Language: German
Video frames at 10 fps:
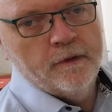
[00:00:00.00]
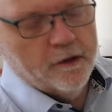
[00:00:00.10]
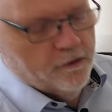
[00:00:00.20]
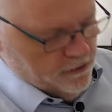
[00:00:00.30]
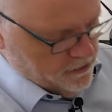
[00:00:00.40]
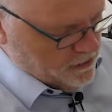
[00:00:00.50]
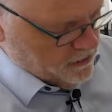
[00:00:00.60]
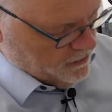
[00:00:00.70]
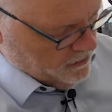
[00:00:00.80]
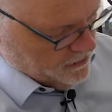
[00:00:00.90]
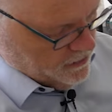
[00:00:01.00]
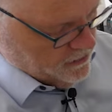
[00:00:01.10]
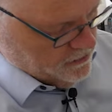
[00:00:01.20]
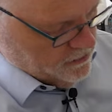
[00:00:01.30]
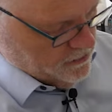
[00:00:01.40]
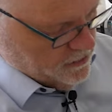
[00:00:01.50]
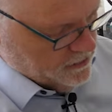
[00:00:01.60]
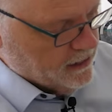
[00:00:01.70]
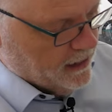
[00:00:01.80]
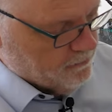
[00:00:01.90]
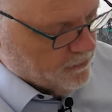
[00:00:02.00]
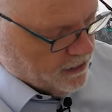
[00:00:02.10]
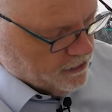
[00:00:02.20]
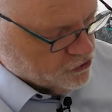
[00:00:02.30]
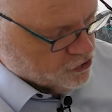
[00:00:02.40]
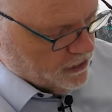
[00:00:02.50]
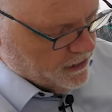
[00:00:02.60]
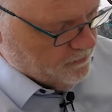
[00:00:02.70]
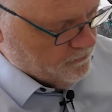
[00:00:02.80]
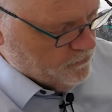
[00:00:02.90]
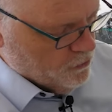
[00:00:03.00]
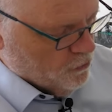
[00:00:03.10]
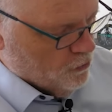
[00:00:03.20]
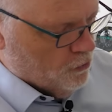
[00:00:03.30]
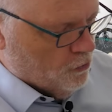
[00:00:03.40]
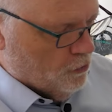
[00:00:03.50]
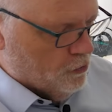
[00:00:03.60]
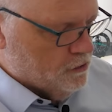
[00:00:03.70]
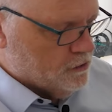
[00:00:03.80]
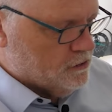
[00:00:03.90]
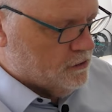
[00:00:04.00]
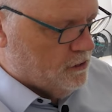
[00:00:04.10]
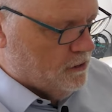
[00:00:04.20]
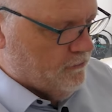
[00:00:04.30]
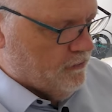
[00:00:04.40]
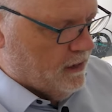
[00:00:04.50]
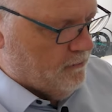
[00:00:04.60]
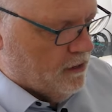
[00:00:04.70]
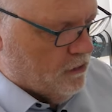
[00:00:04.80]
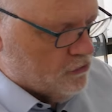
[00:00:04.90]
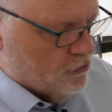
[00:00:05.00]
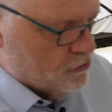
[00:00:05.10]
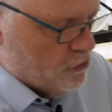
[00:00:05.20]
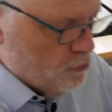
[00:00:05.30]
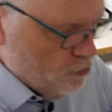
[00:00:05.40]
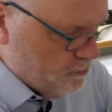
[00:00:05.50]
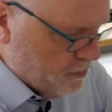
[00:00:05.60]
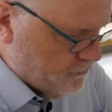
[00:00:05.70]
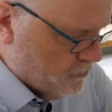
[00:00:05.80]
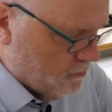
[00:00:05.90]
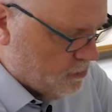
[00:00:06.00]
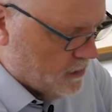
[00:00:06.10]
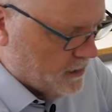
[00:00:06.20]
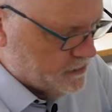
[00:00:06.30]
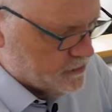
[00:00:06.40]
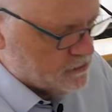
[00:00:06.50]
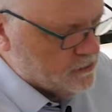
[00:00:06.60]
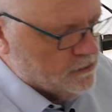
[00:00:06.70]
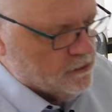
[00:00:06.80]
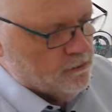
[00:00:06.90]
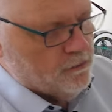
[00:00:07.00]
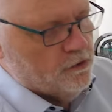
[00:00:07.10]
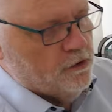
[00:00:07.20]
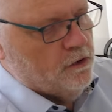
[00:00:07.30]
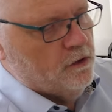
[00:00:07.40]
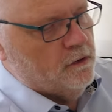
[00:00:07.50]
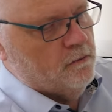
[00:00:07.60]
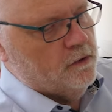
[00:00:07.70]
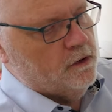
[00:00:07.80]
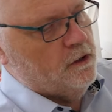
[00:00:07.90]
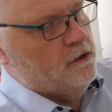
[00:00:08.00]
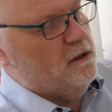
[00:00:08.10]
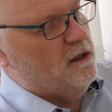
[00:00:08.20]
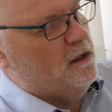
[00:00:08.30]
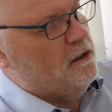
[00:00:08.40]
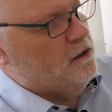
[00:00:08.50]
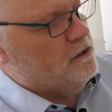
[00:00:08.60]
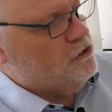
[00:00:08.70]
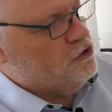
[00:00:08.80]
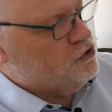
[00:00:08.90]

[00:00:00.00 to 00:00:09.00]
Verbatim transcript: Da können die Kinder dann ihren Namen reinschreiben. Und wir haben auch noch eine Lupe vorbereitet, mit der die Kinder die